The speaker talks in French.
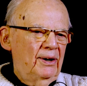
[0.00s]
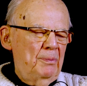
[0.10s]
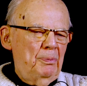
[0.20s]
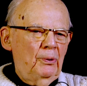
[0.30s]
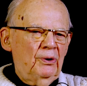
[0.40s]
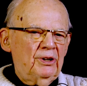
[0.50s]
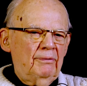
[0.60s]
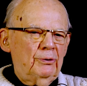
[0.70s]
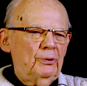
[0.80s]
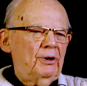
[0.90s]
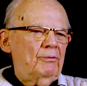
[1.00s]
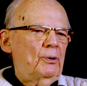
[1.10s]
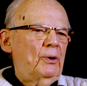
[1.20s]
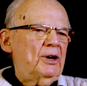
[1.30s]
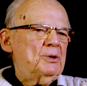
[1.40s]
Les plus grands savants se servent
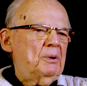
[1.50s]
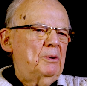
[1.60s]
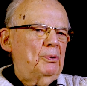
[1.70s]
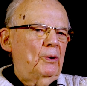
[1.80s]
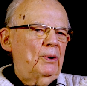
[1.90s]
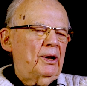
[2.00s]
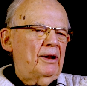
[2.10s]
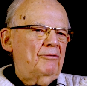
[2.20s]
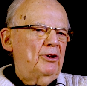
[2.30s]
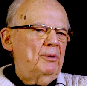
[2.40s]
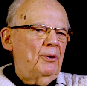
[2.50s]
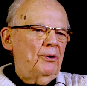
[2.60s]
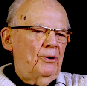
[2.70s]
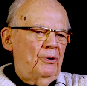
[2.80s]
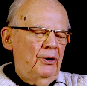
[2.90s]
de leur esprit pour connaître
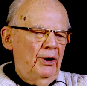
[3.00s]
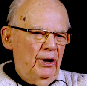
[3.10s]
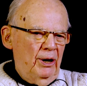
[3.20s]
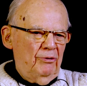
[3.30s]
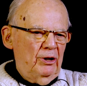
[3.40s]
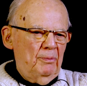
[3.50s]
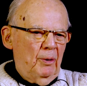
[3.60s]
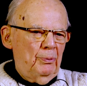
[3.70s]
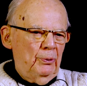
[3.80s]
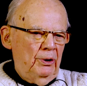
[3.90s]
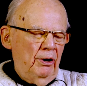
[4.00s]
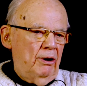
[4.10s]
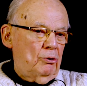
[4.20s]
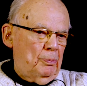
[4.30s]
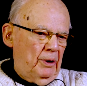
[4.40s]
l'infiniment grand et l'infiniment petit,
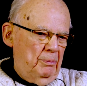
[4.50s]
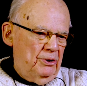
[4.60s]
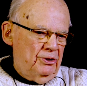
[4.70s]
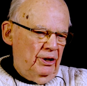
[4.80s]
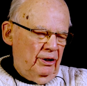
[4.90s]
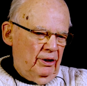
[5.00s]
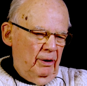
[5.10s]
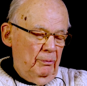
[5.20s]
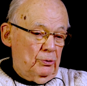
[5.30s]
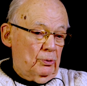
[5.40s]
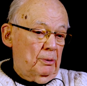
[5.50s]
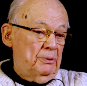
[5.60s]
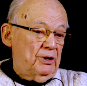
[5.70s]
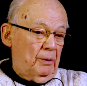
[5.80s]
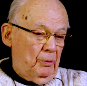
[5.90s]
qui sont pleins de mystères, mais ce sont des
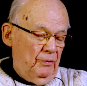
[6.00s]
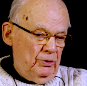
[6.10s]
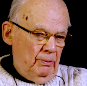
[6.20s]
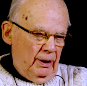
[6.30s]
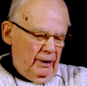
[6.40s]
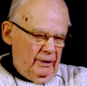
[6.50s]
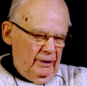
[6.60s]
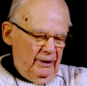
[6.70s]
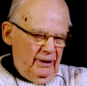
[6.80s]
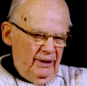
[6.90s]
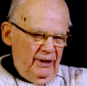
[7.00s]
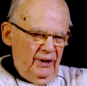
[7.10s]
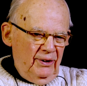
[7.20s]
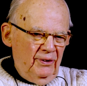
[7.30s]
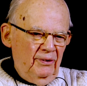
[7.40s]
mystères provisoires.
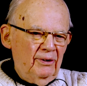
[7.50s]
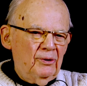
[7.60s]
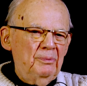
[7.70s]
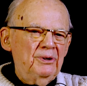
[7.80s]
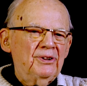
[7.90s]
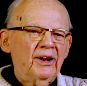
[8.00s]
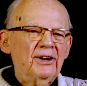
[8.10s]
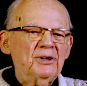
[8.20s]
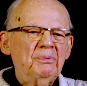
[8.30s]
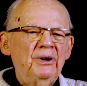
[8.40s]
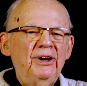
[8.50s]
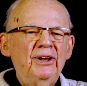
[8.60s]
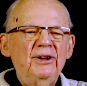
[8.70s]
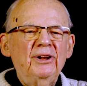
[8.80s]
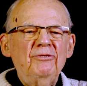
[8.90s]
Tandis que le mystère de l'esprit,
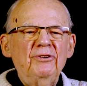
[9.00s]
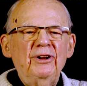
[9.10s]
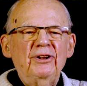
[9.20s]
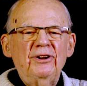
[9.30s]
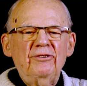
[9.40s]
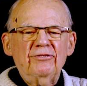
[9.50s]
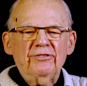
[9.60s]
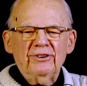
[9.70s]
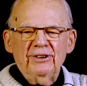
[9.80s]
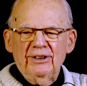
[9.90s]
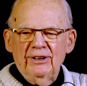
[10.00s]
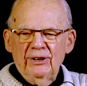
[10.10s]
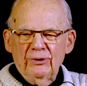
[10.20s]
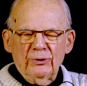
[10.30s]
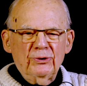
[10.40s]
il est définitif.
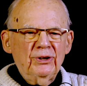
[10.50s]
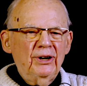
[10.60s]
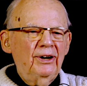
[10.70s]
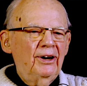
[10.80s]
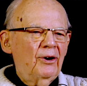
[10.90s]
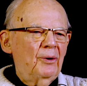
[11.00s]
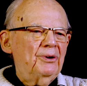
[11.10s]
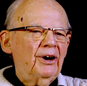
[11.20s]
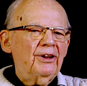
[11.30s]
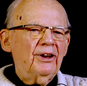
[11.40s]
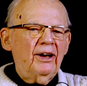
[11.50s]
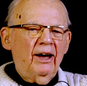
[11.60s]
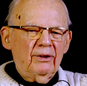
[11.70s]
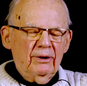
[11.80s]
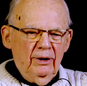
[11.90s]
Je sais, comme dirait
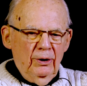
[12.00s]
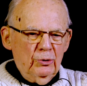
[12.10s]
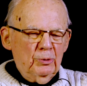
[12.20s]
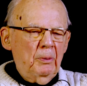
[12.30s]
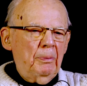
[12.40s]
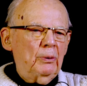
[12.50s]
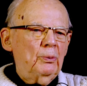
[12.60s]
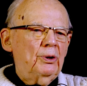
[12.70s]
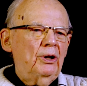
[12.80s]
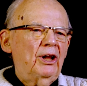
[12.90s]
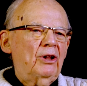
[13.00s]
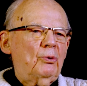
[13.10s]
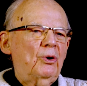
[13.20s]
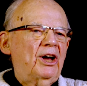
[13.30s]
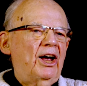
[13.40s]
Descartes, je ne peux pas douter
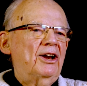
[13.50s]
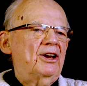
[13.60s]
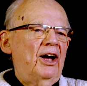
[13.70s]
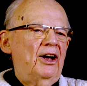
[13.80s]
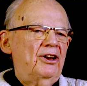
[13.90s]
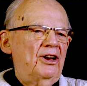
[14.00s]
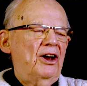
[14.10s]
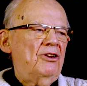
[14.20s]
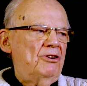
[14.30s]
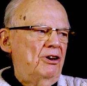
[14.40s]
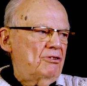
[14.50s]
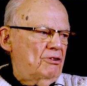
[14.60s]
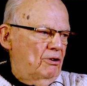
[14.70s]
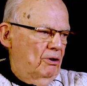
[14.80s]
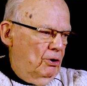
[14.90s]
d'être quelqu'un qui existe.